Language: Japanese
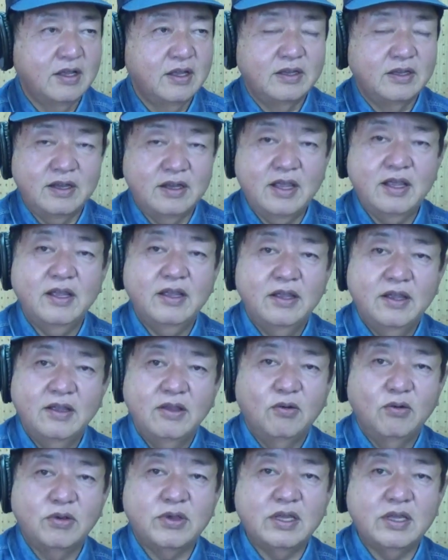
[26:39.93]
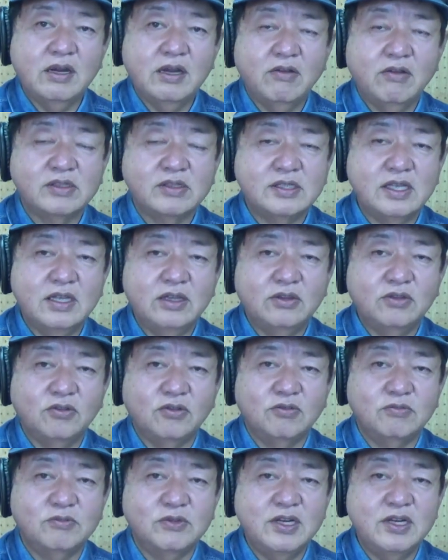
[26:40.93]
ね、沖縄全
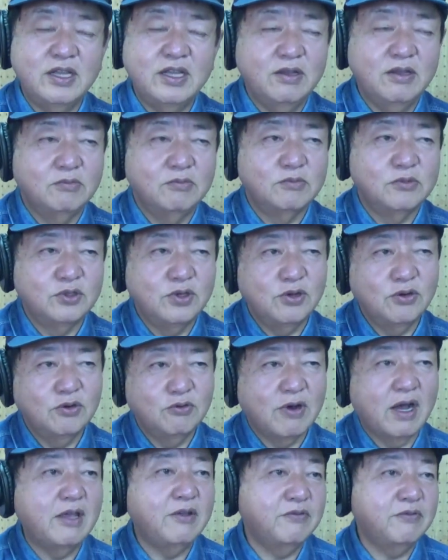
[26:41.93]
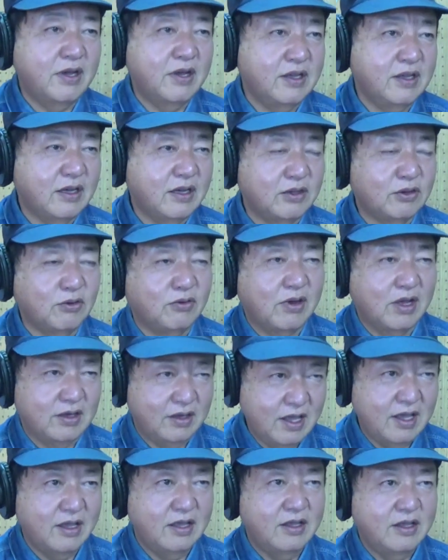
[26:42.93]
島無理無料 Wi-Fi 化とか
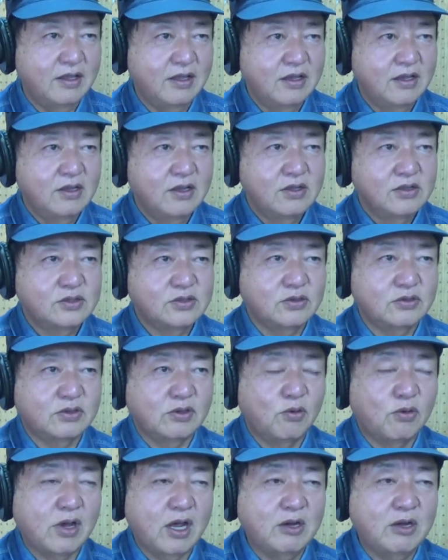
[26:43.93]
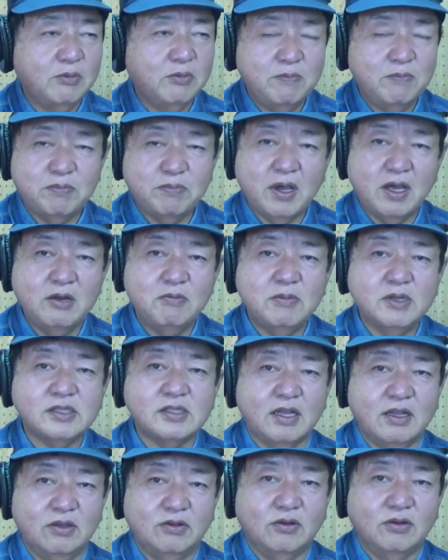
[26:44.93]
ね、それと他にもいっぱいありまし
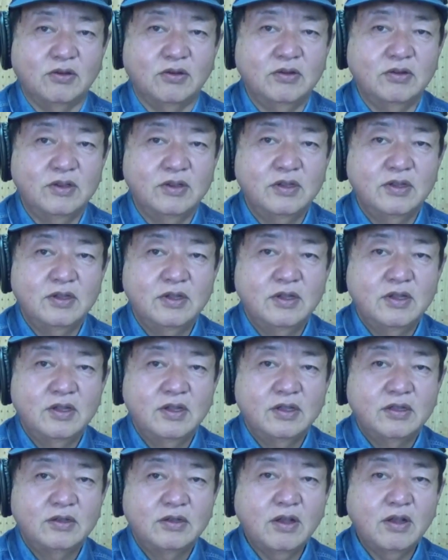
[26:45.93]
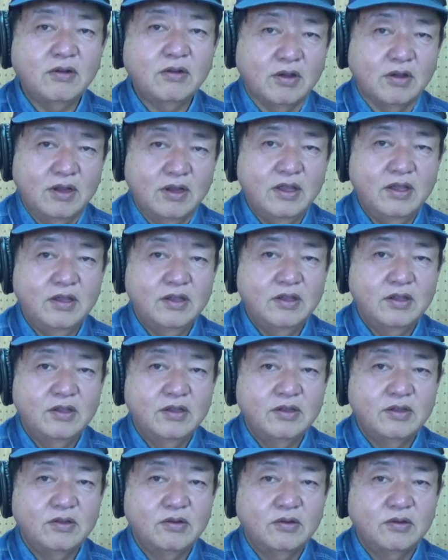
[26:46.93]
たけど、なんかね、
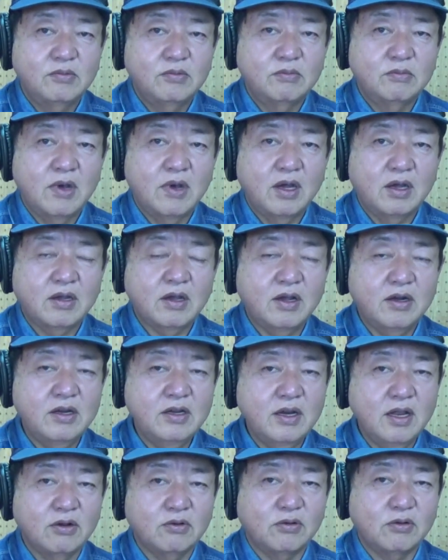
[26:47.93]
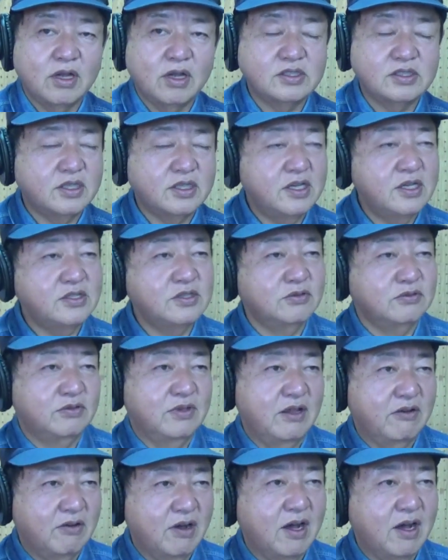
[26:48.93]
まあ彼らの価値基
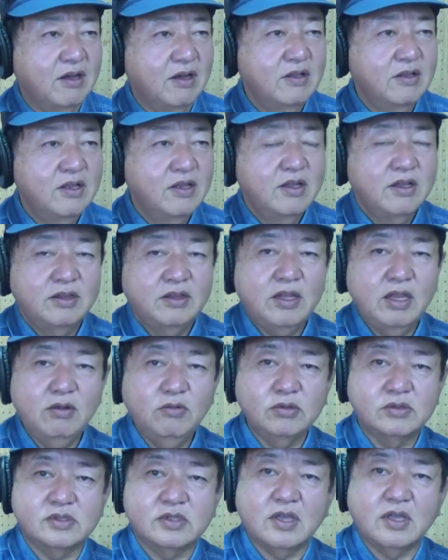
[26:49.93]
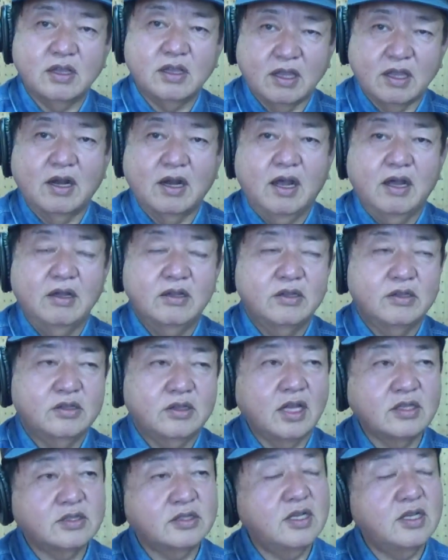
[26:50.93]
準では手をつけたら
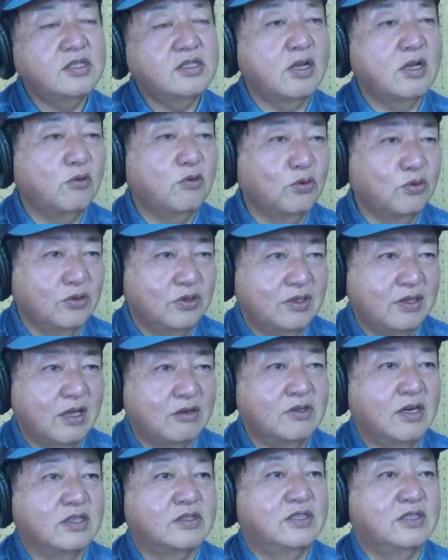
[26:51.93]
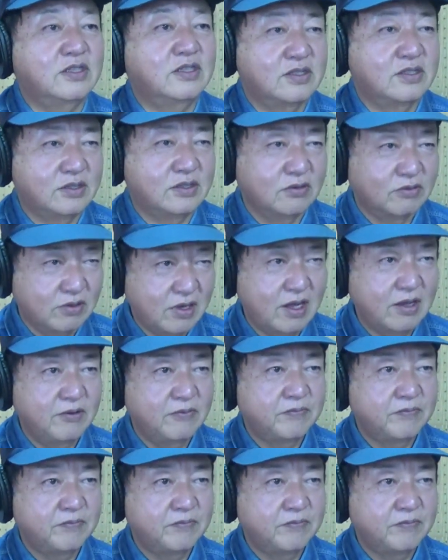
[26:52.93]
達成したことになるらしいですよね。